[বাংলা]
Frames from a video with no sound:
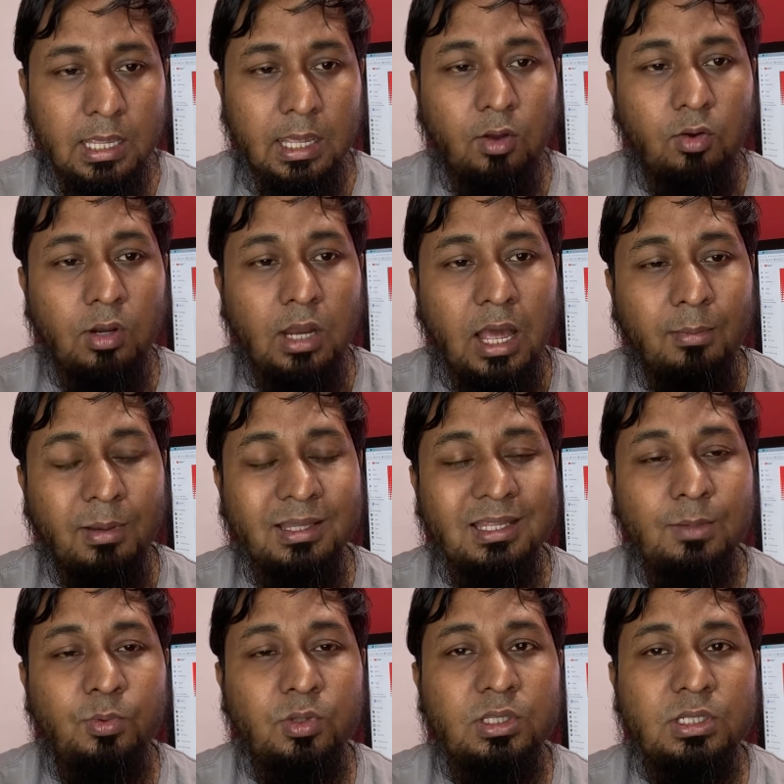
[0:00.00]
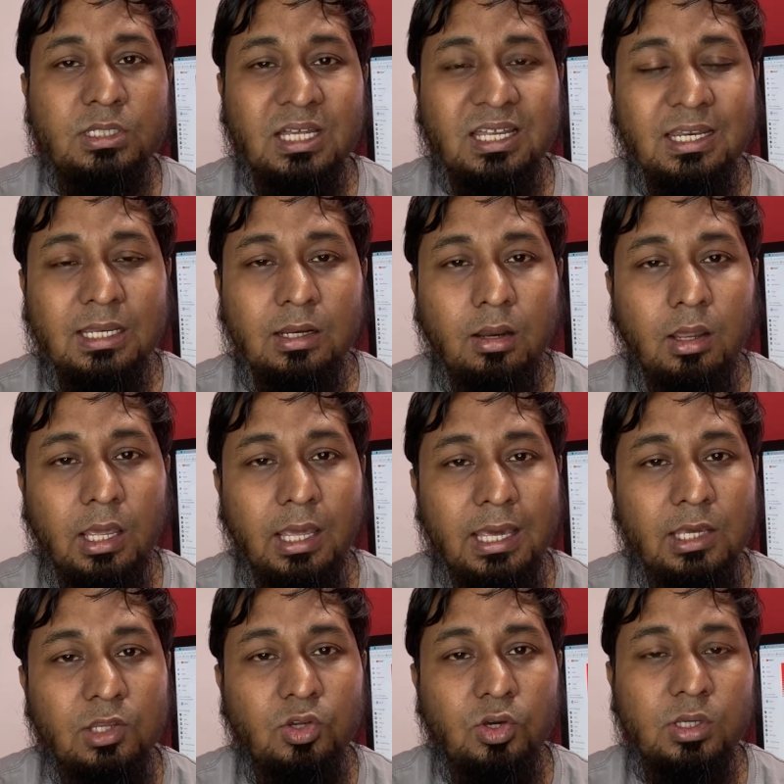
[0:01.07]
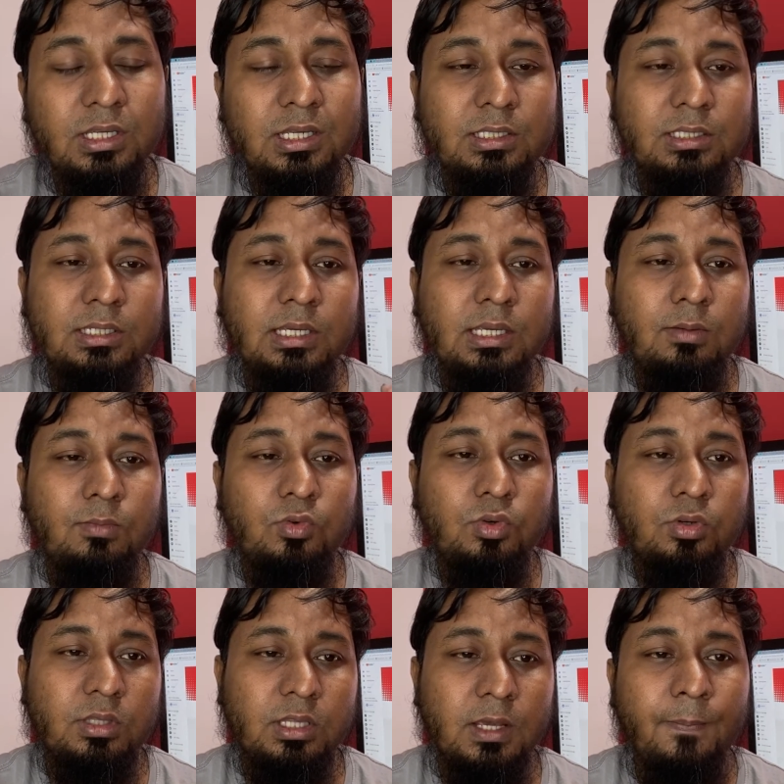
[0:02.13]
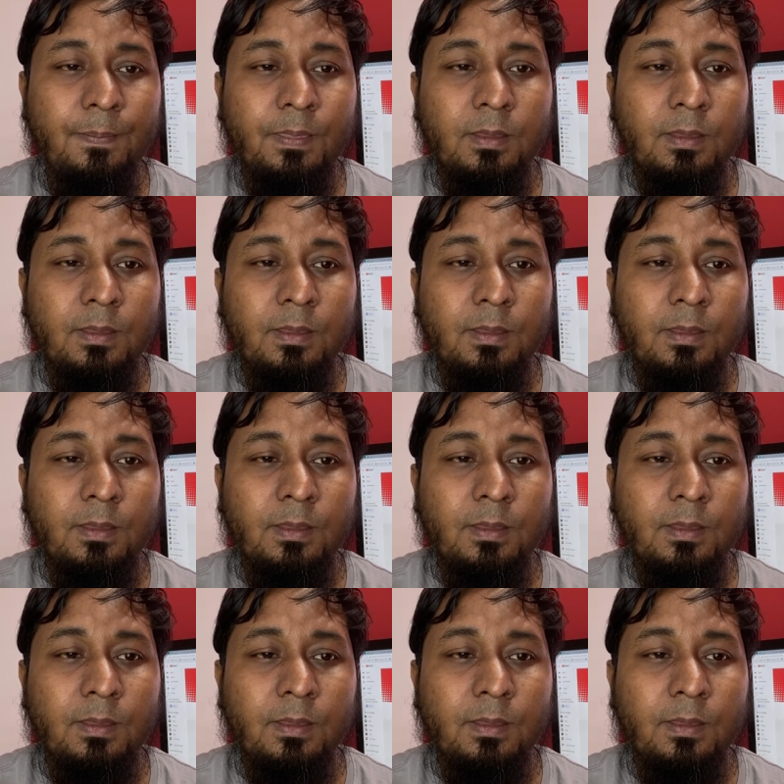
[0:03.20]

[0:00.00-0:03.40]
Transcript: এখন আমাদের প্রতিষ্ঠানের এইজ হয়ে যাচ্ছে এই মুহূর্তে